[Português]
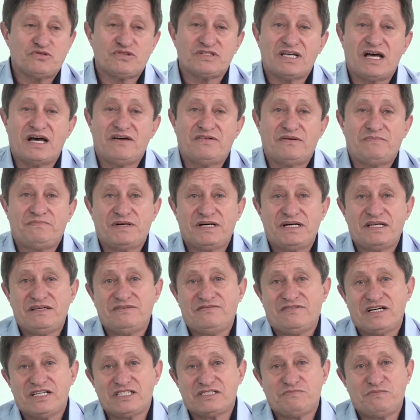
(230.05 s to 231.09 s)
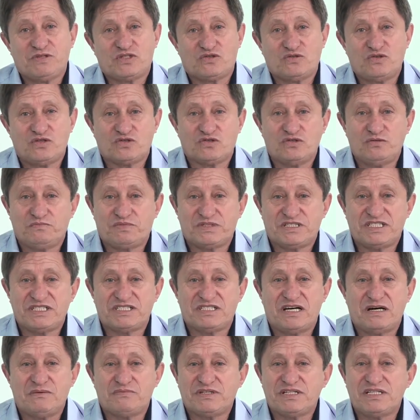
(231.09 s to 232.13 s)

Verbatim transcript: usava para levar as pessoas quando precisava,